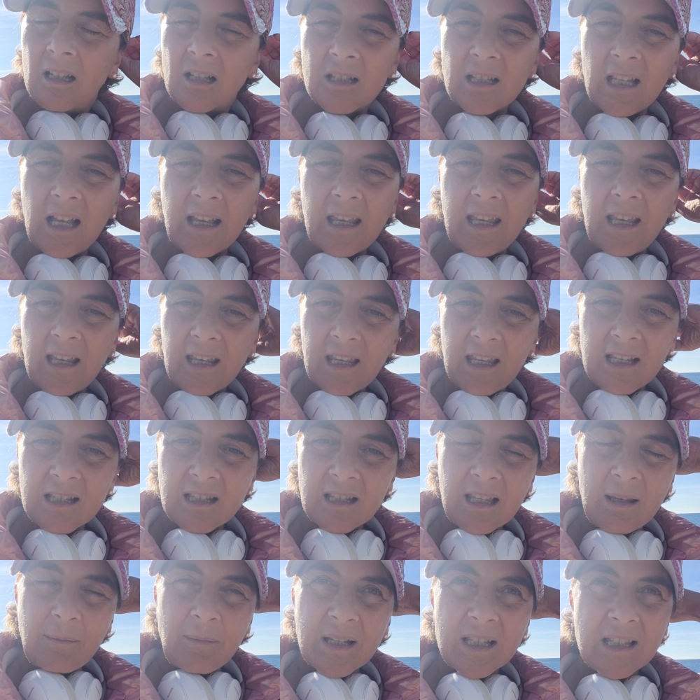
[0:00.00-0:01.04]
O sea, ¿qué,
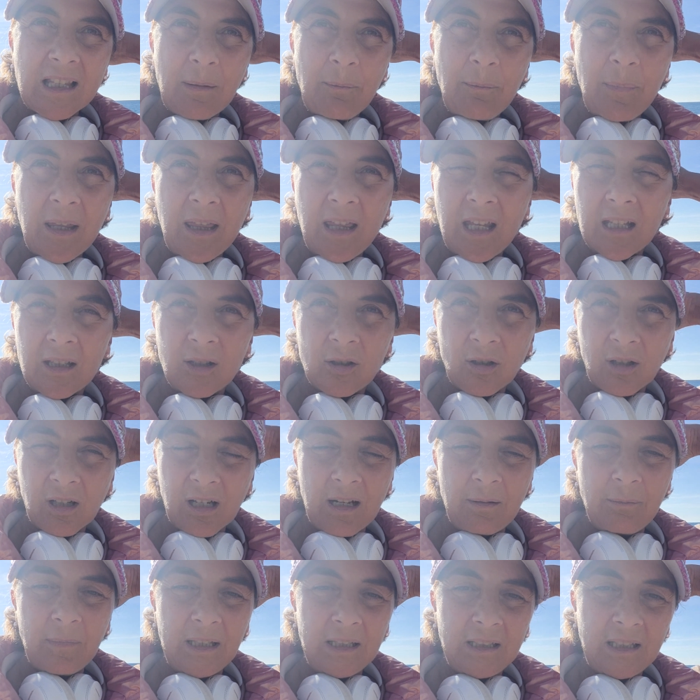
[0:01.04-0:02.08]
es, ¿qué me están pidiendo
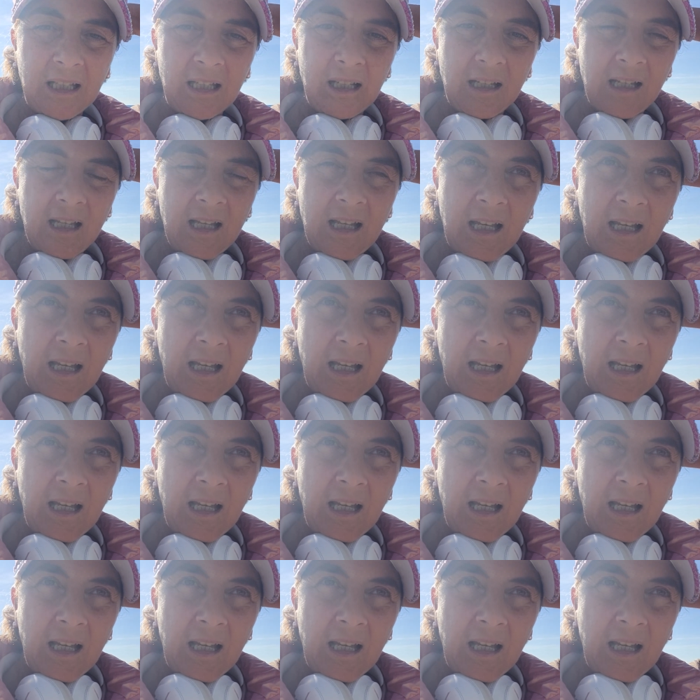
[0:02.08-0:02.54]
realmente